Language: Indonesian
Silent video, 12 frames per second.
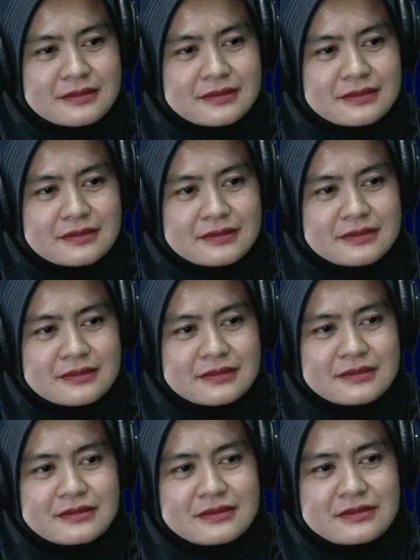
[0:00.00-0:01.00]
Ibu apa
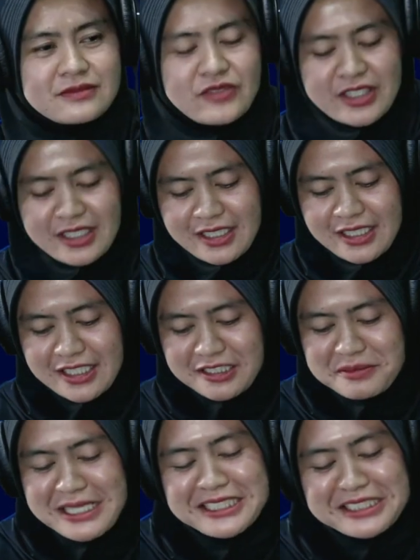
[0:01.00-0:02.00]
nih? Eh,
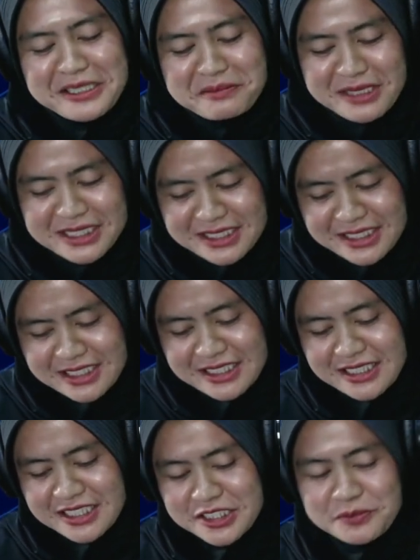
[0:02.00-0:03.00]
biasa
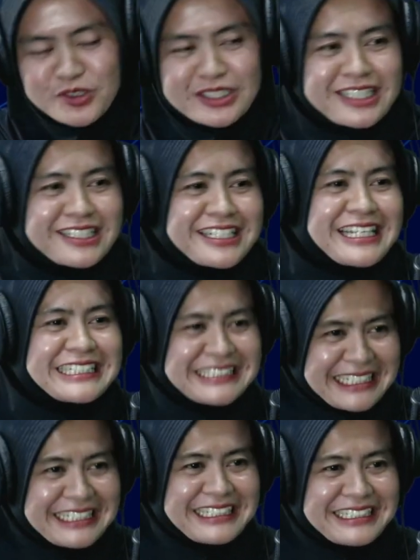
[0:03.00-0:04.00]
masih seputar di desa
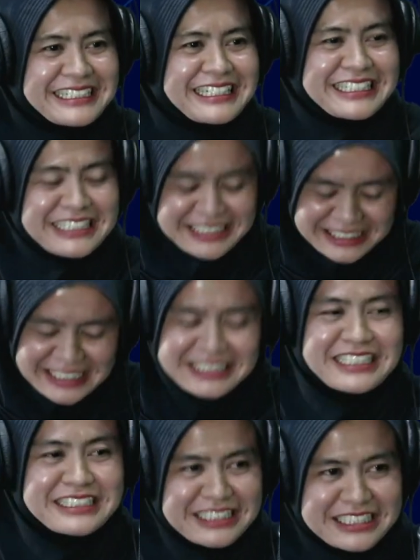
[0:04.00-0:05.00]
ya, dengan
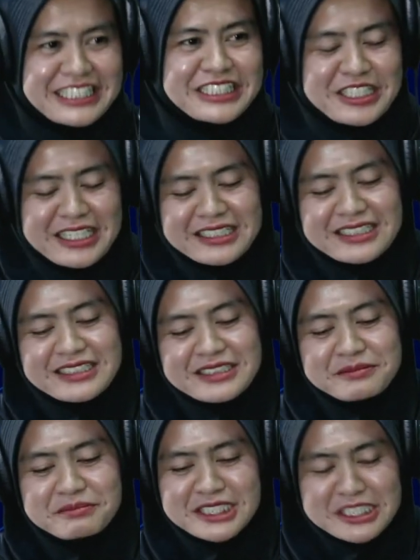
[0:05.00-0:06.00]
kegiatan-kegiatan
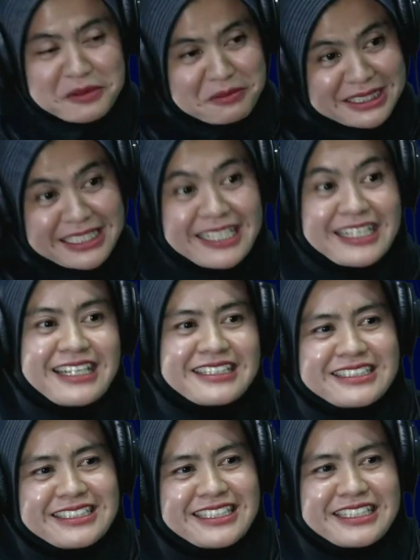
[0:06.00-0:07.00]
bersama
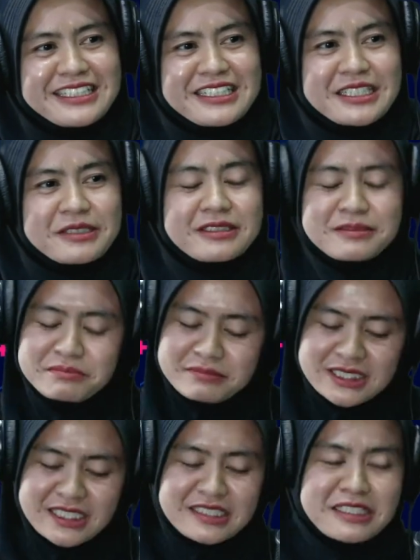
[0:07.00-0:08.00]
masyarakatnya
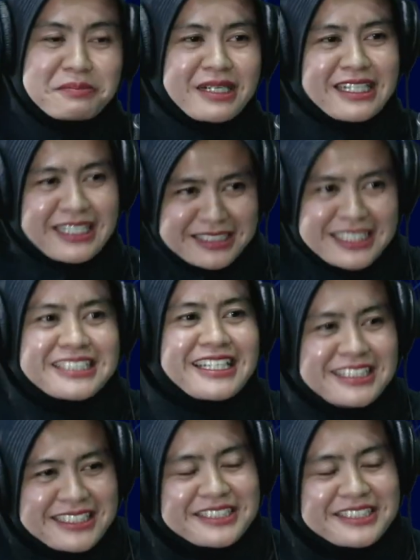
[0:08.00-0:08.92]
beserta perangkat desanya.